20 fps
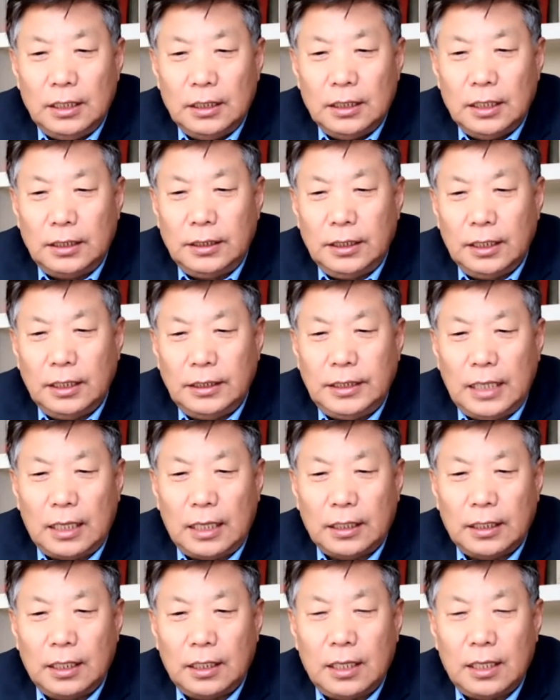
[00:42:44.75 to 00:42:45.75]
那这个
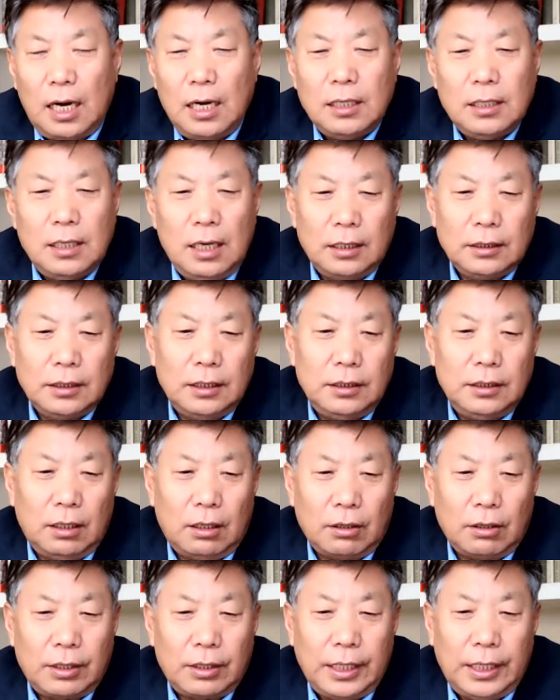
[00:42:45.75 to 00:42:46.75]
奖呢，刚刚的
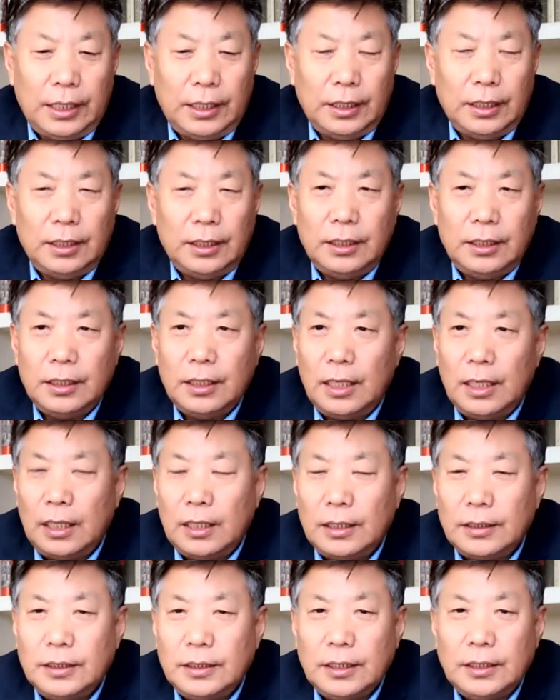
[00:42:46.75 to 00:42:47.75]
要给
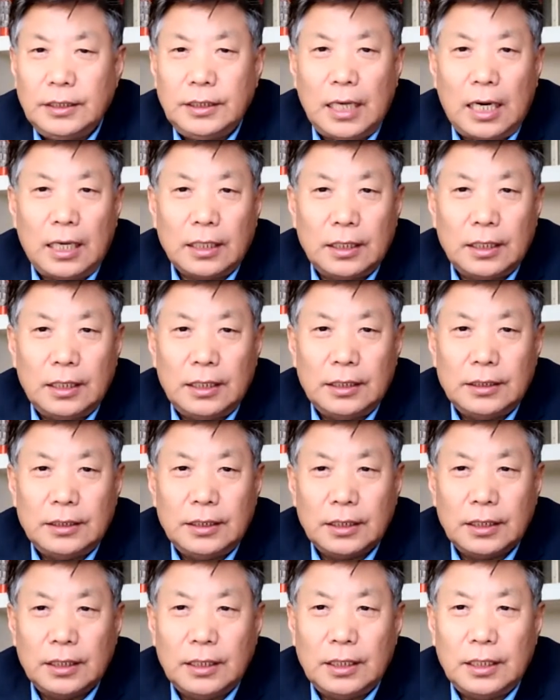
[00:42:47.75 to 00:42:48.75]
啊，这个奖呢，
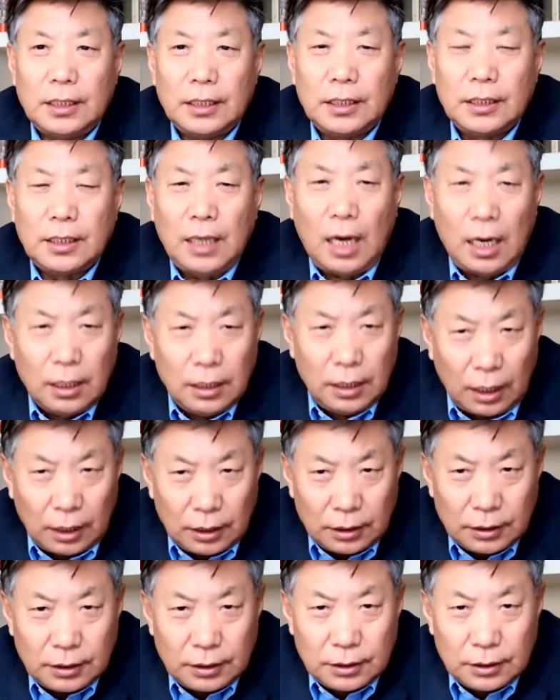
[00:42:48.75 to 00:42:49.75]
这个刚
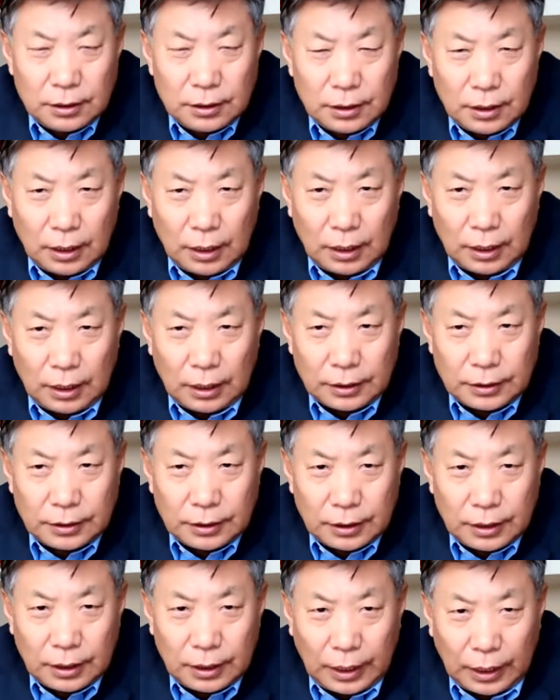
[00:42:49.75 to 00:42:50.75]
刚啊，
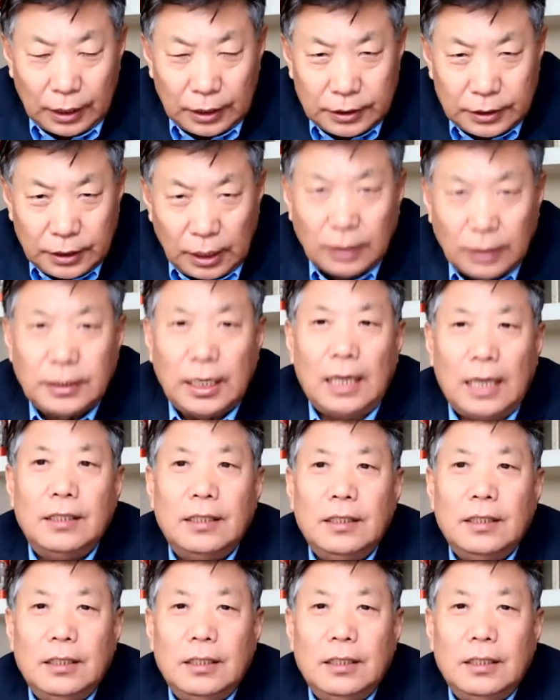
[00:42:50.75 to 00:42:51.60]
这个给了张展，